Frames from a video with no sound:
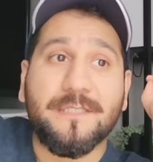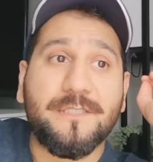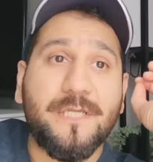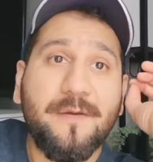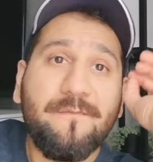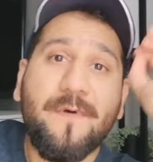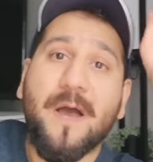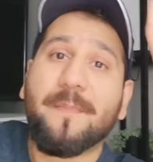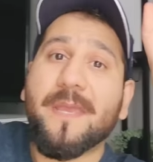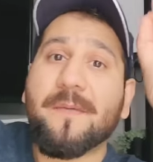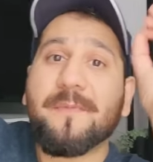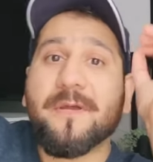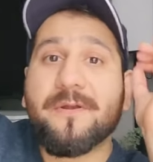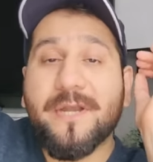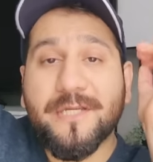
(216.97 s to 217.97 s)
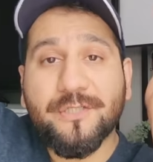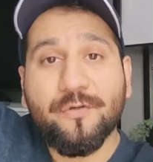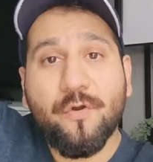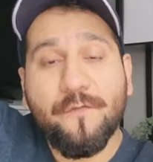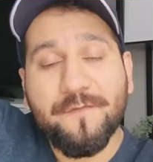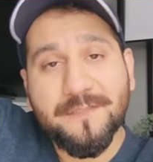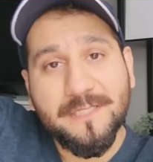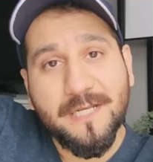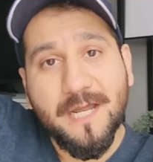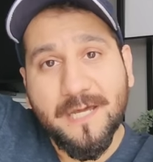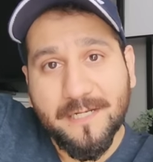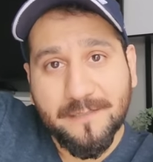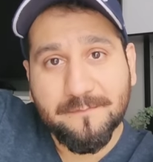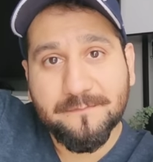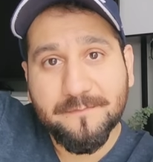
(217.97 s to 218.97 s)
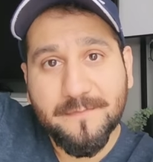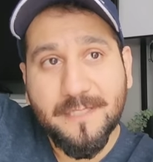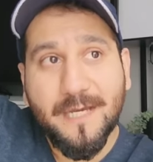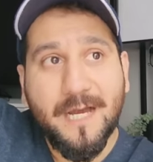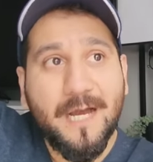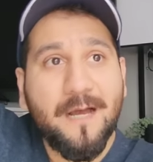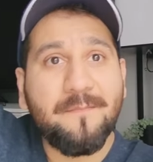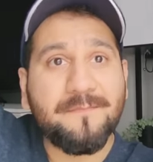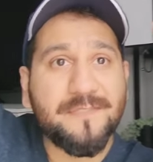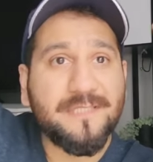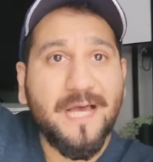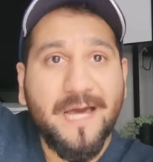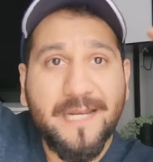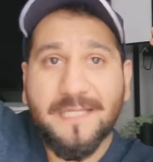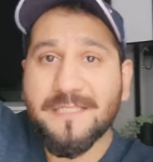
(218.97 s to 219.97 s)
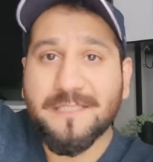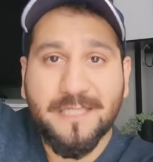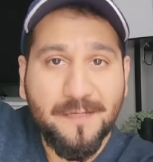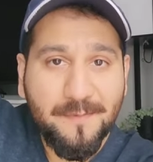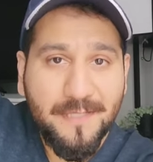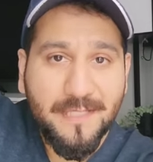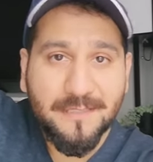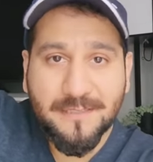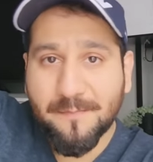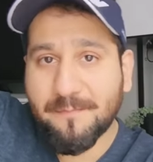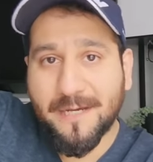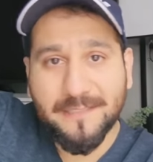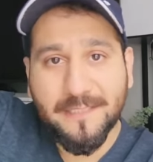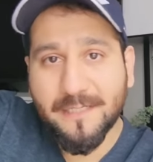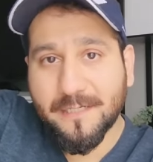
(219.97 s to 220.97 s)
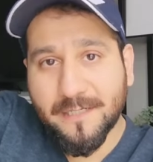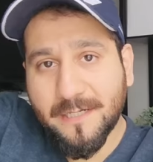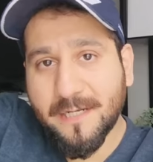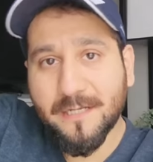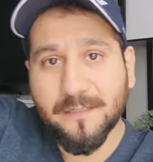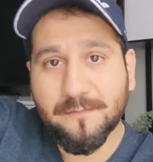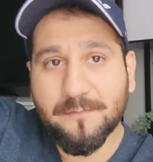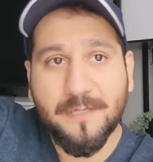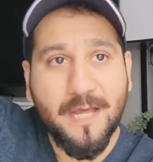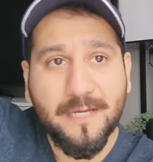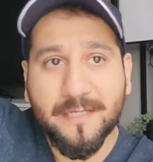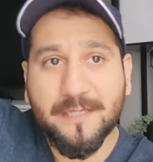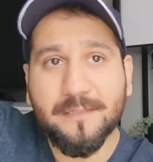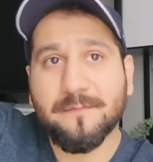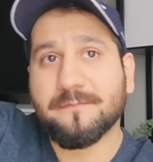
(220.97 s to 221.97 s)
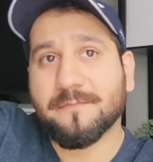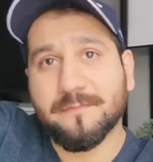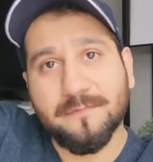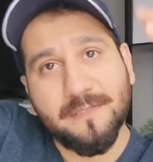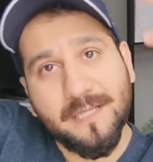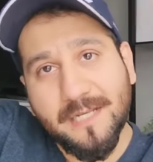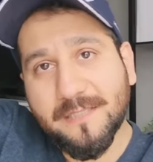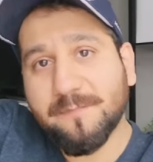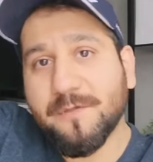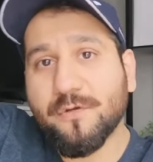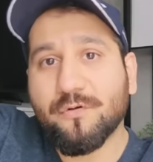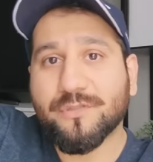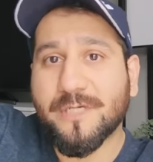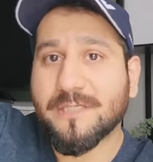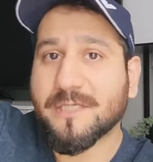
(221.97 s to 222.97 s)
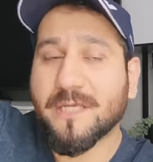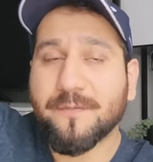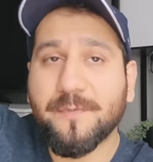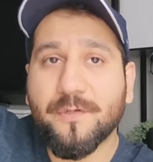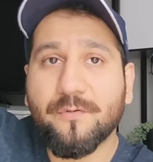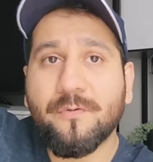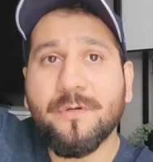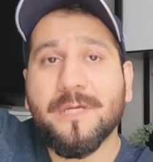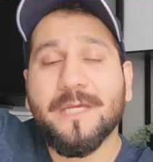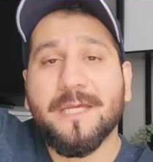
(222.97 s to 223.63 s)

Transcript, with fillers: जब वहाँ पे इमिग्रेशन ऑफिसर आ रहे हैं हम सारे जितने भी ये सब बातें कर रहे हैं ना आके गलत भी हो चाहे सही भी हो